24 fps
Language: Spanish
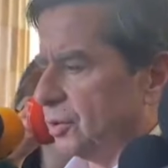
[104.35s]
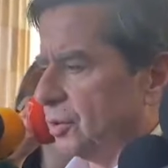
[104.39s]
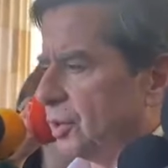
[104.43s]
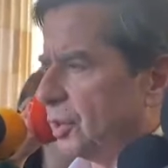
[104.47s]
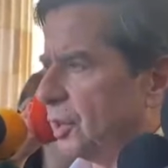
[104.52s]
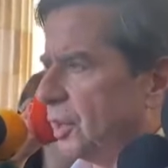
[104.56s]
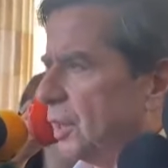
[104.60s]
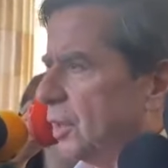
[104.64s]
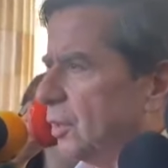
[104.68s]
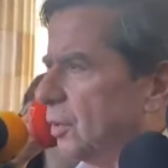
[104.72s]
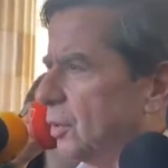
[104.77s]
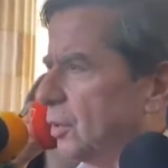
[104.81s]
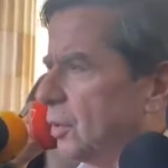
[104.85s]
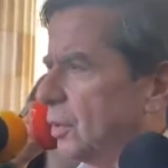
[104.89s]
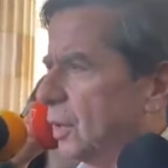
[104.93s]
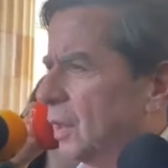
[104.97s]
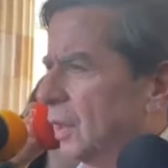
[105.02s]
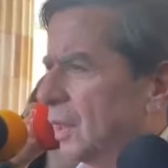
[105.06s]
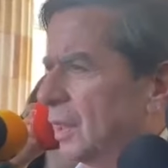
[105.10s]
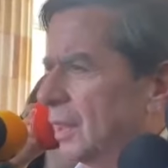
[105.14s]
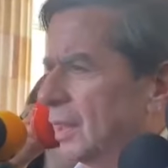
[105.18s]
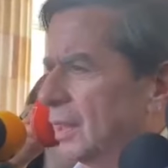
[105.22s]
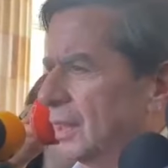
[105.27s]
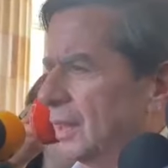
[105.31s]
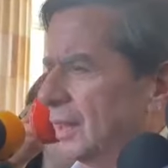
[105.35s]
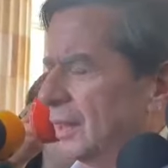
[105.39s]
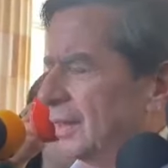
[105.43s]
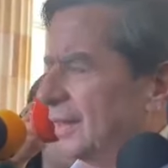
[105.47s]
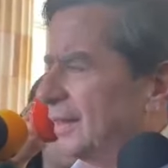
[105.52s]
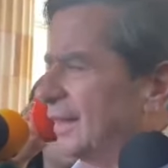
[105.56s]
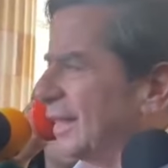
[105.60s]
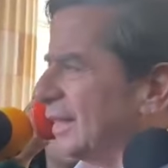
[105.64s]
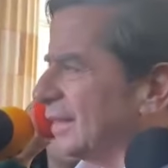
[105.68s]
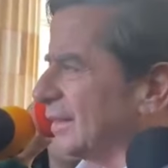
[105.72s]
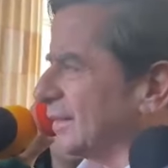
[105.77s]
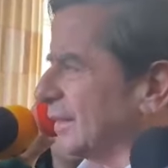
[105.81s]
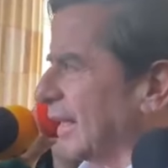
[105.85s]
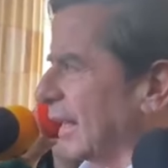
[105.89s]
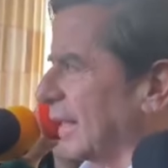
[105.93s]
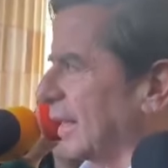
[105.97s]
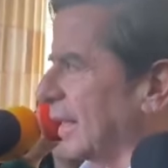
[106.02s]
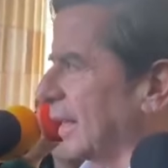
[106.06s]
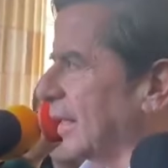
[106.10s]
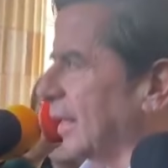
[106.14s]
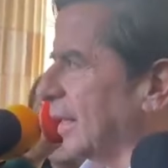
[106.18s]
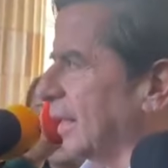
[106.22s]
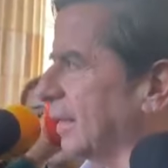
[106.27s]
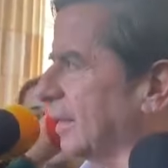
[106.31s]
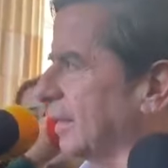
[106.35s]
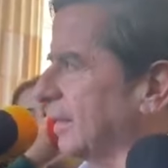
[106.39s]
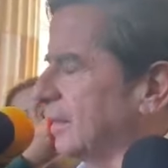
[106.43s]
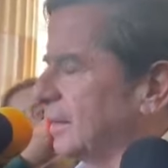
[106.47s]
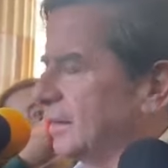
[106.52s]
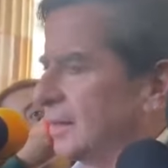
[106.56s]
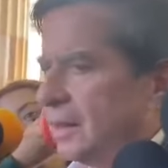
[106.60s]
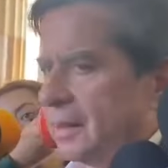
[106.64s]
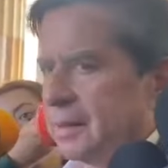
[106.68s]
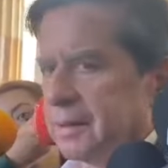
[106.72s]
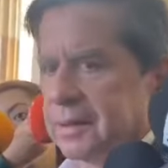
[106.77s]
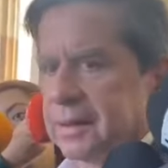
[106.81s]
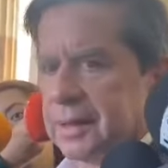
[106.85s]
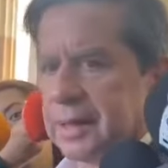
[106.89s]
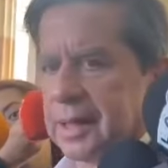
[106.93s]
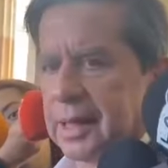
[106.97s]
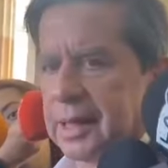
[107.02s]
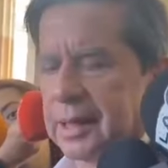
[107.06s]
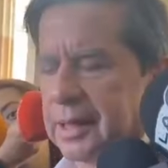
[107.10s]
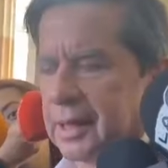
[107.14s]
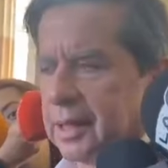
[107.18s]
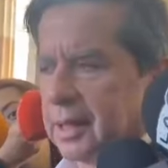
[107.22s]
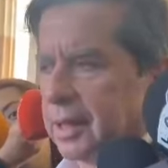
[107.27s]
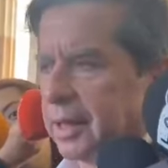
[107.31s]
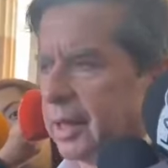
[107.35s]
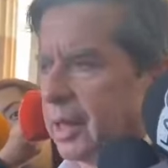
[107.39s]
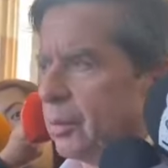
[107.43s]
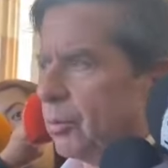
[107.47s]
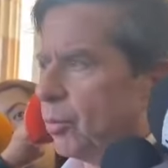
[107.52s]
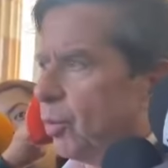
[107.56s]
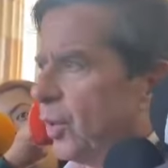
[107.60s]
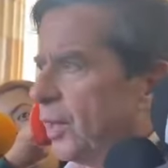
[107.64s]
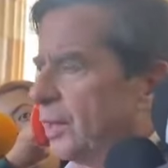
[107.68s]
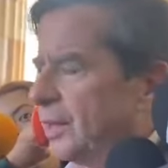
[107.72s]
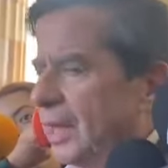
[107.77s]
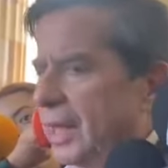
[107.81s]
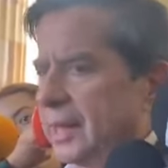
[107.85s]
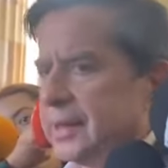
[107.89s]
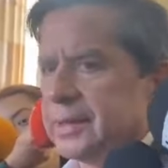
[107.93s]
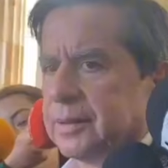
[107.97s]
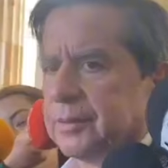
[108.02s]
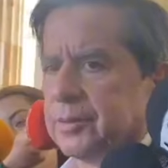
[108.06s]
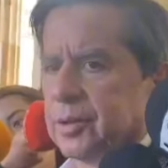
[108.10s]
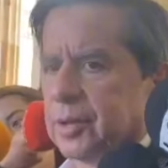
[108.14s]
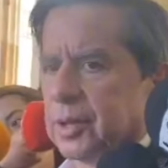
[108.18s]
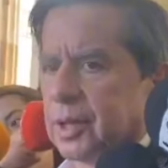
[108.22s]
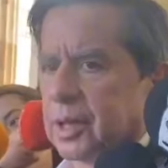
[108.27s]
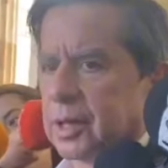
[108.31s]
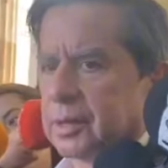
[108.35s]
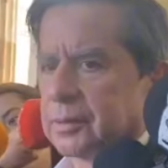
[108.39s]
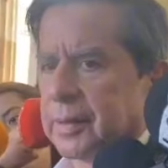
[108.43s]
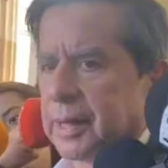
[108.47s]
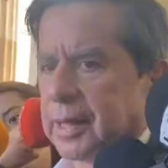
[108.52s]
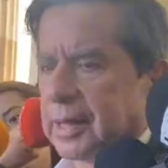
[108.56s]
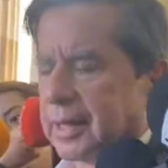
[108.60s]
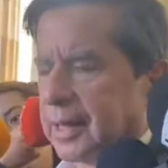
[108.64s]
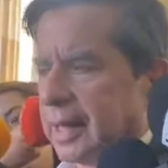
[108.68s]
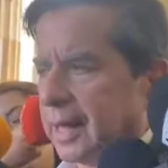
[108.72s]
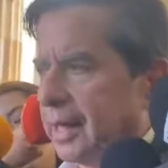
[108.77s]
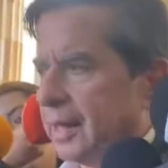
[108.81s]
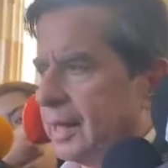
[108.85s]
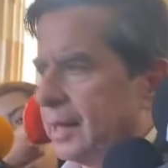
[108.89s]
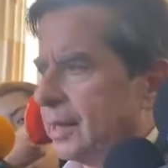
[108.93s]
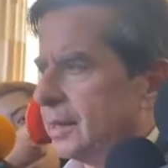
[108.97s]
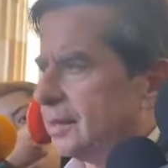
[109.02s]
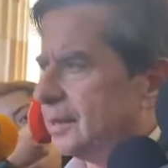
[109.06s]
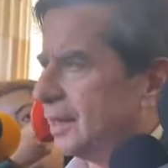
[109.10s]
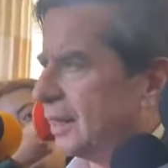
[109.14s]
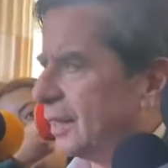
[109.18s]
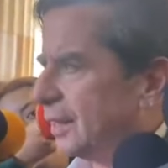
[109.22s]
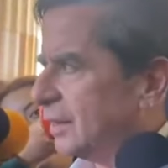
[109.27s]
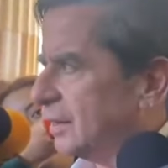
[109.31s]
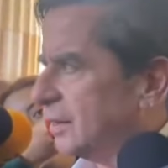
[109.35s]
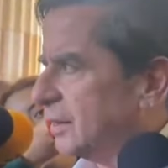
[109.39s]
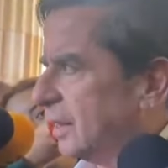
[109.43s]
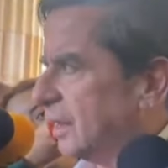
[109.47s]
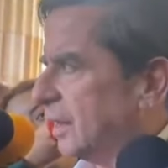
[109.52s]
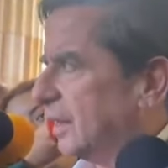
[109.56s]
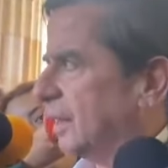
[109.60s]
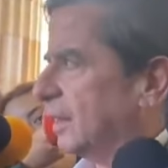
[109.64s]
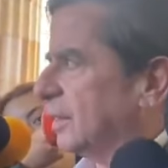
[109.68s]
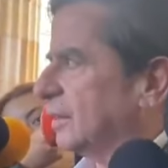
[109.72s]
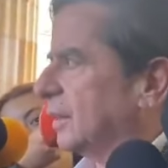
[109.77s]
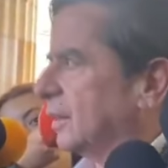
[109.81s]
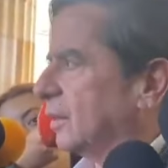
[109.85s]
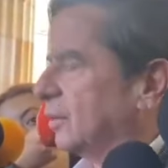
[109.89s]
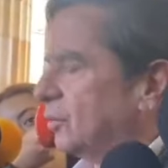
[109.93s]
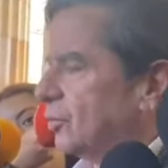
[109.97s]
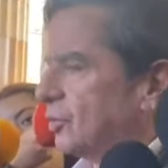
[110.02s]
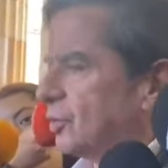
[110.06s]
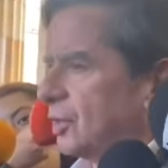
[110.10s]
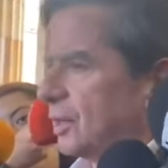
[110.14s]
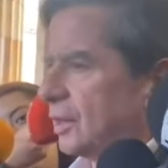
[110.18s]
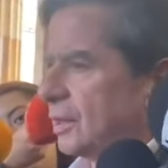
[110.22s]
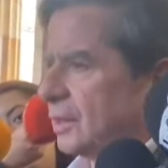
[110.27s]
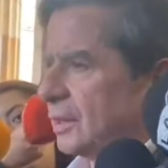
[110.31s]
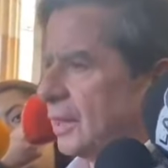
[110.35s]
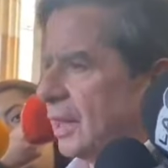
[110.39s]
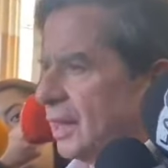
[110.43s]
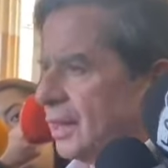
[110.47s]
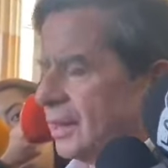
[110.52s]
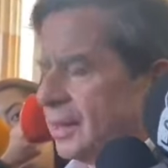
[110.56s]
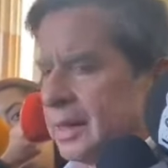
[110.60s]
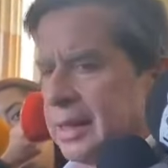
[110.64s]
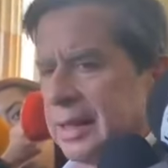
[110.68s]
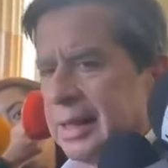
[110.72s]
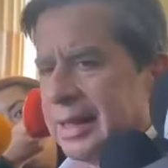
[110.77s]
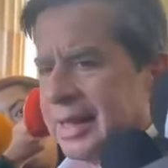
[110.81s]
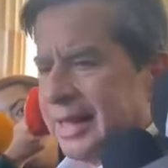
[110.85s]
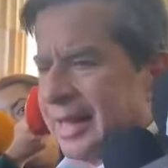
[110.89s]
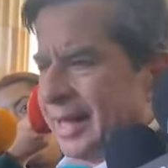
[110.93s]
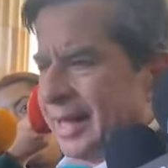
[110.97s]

Yo quiero destacar aquí, celebrar el buen ánimo de las bancadas, el interés de concertar